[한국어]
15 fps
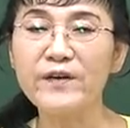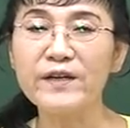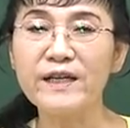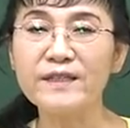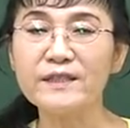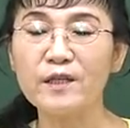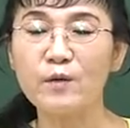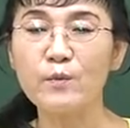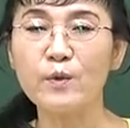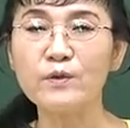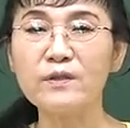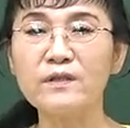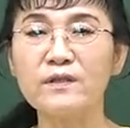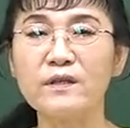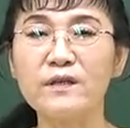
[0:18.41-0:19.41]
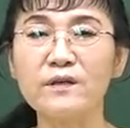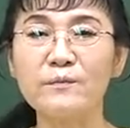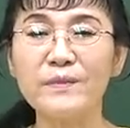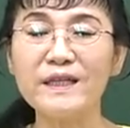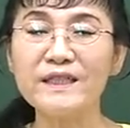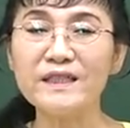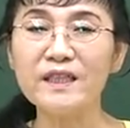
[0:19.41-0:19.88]
관한 정보는
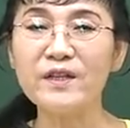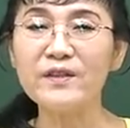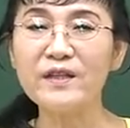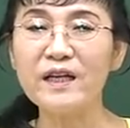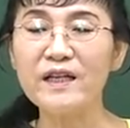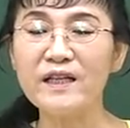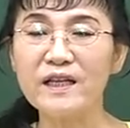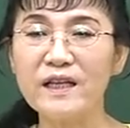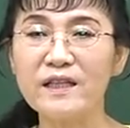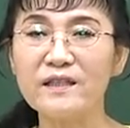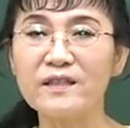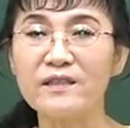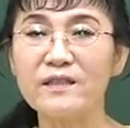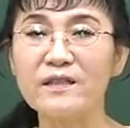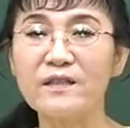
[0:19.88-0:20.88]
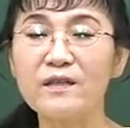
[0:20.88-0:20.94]
맨 첫날 얘기했던